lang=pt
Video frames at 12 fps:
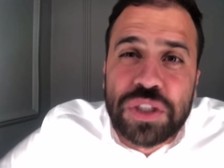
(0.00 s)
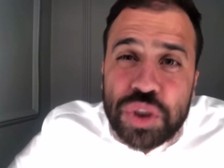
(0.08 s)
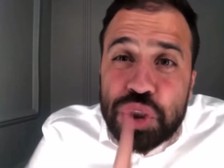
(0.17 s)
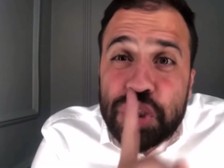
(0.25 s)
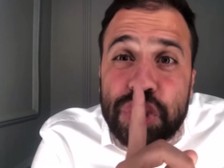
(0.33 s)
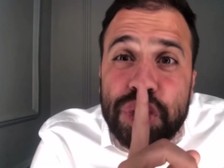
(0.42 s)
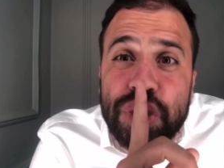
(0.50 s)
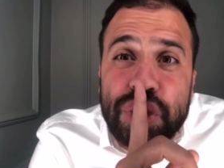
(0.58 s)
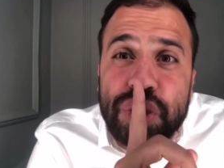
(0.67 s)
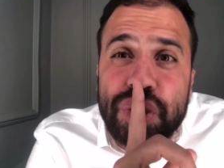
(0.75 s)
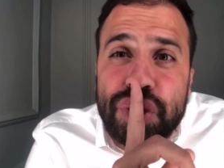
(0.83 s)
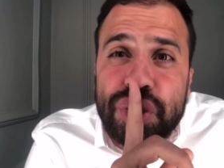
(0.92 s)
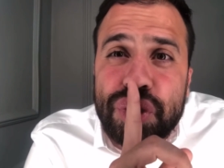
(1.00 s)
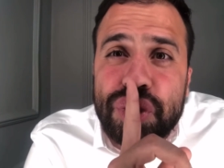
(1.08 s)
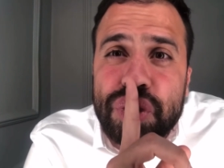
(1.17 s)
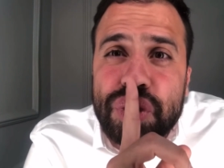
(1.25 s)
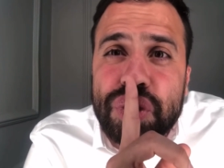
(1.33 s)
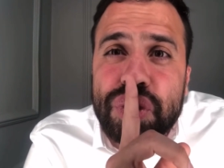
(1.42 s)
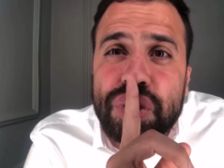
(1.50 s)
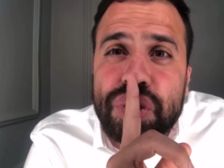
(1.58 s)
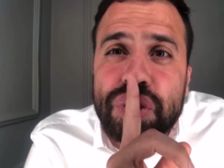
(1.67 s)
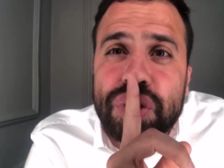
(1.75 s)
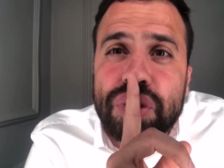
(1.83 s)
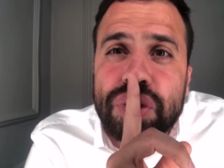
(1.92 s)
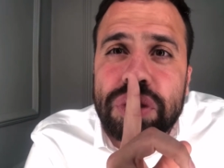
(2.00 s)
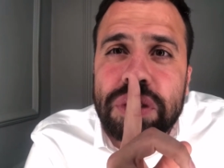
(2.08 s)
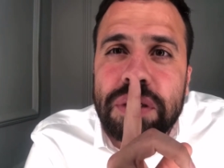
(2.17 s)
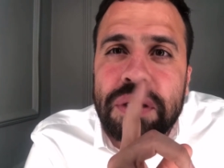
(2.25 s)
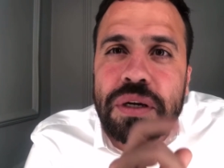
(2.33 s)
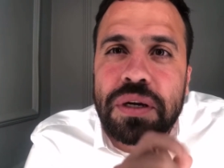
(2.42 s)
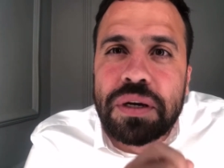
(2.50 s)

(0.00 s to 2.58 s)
Shhh.